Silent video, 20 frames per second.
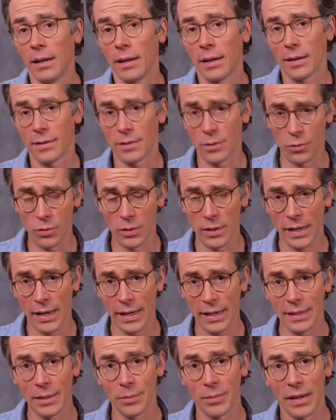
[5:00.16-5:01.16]
das ist die gute
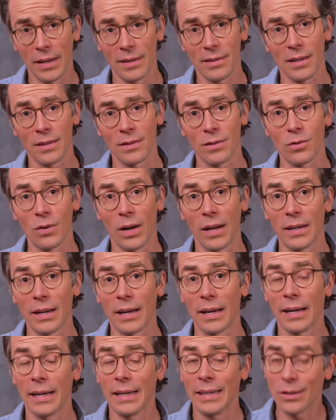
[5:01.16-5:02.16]
Nachricht, im Gegensatz zu
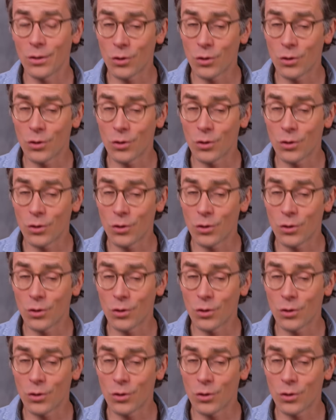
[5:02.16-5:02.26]
einer